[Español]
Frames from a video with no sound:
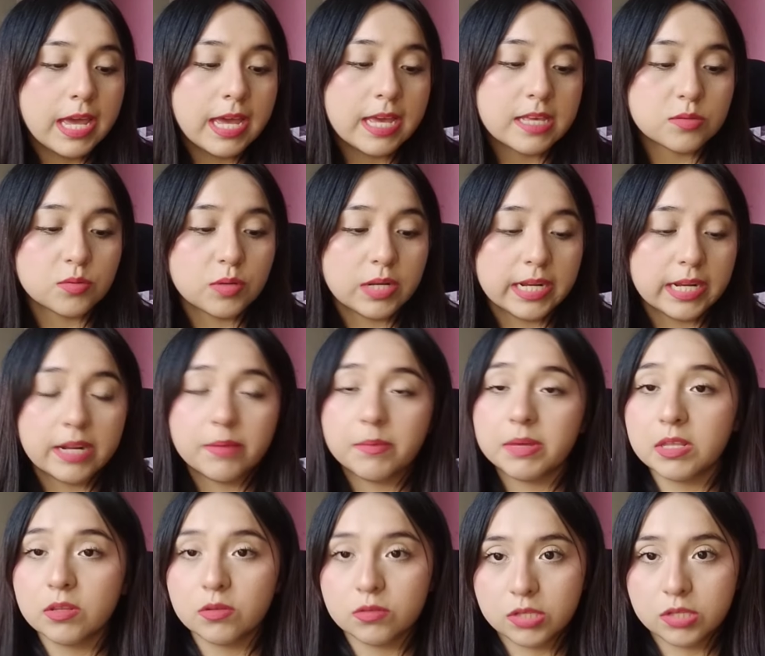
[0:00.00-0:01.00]
Es una
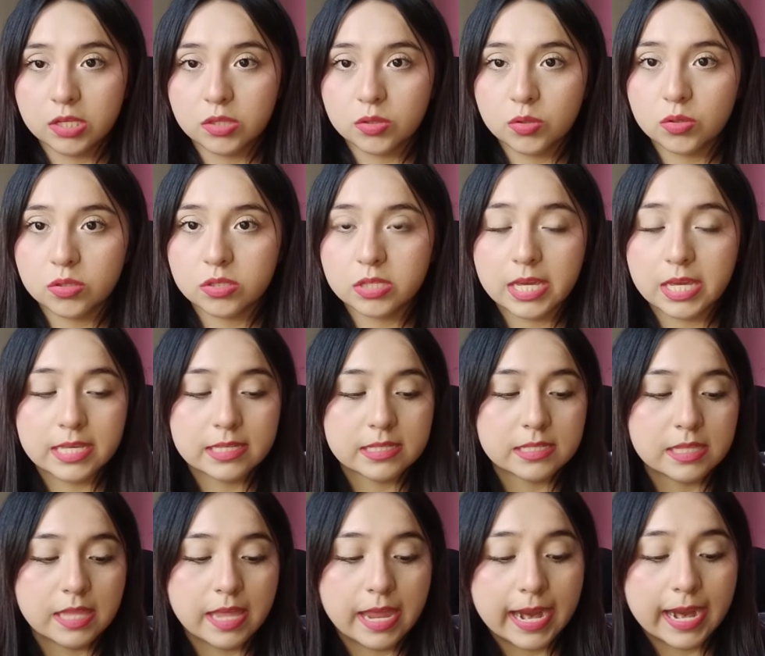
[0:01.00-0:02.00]
crema de 200
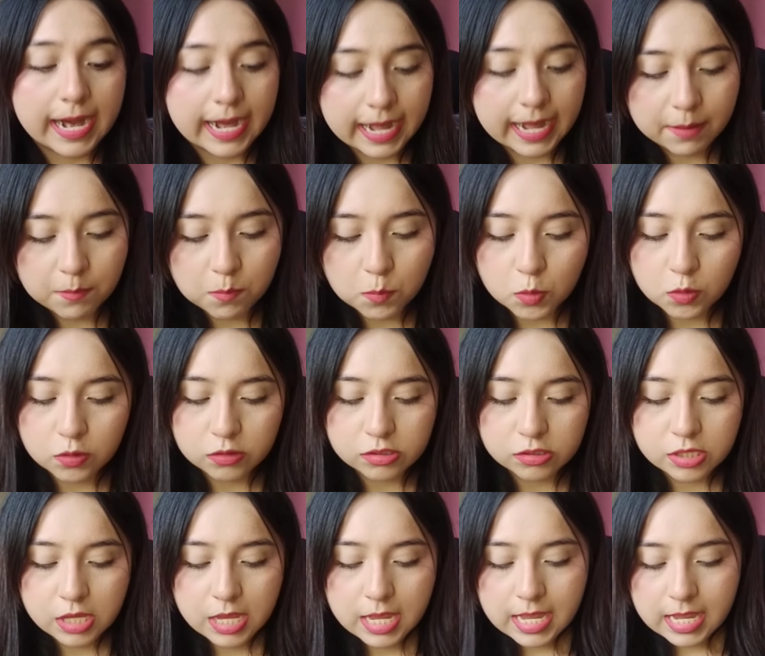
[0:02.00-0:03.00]
este,
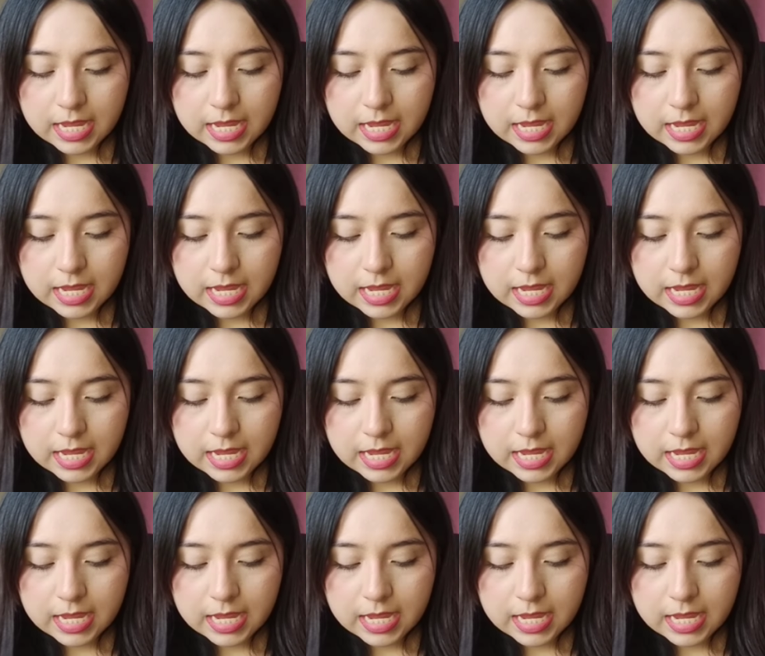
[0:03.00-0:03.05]
gramos.